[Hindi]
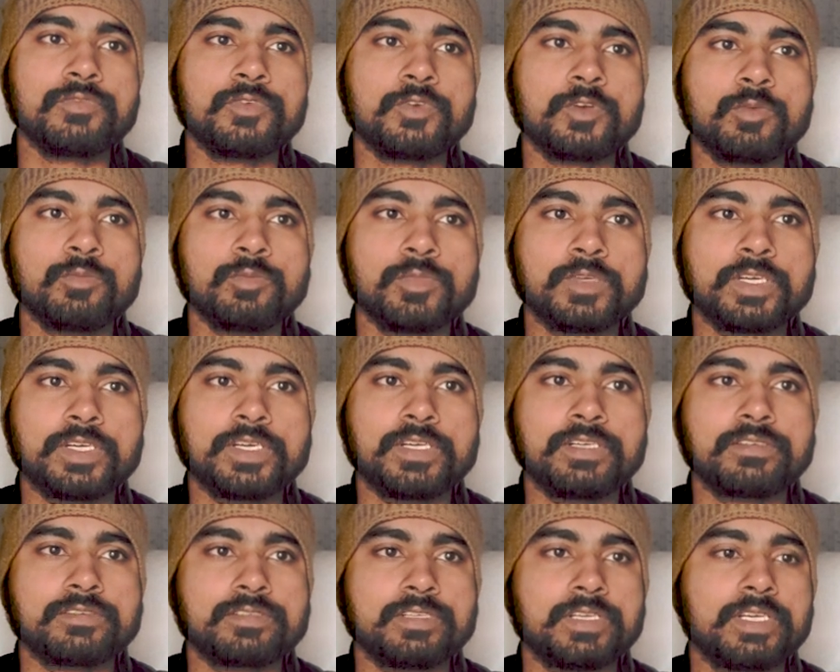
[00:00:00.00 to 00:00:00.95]
में फ्रॉम
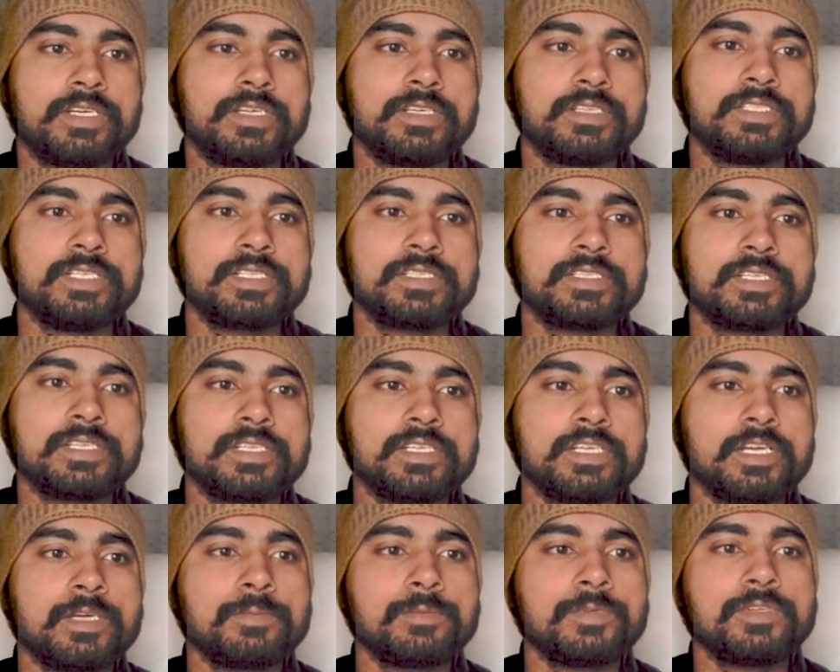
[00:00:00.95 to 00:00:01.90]
करंट स्लाइड जैसे
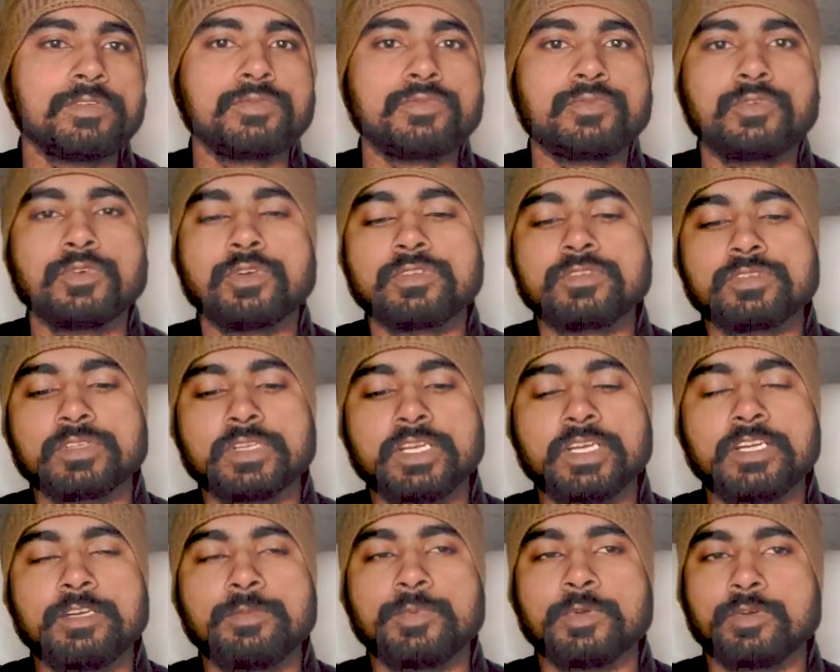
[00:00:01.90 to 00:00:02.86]
कि आपने फोर्थ
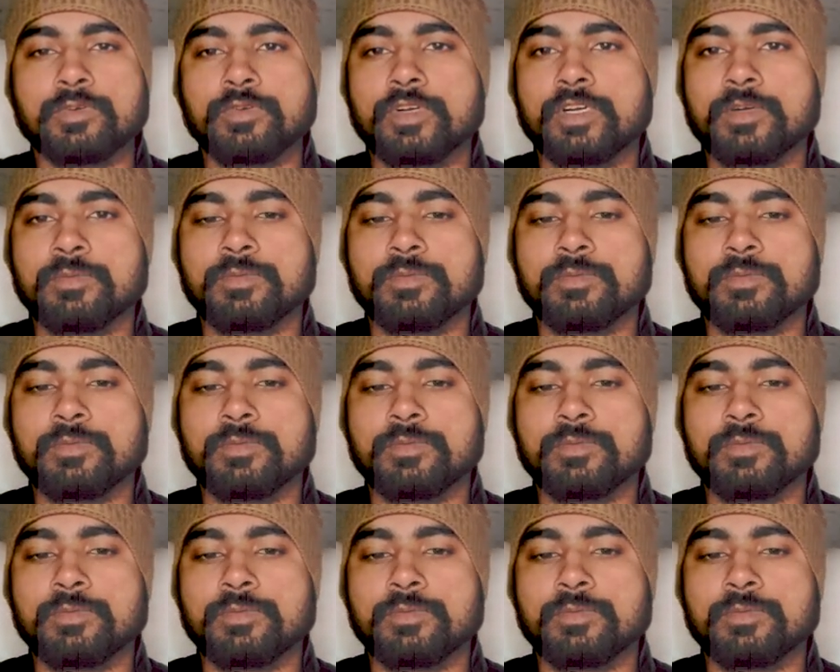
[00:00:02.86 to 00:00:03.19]
स्लाइड पे हो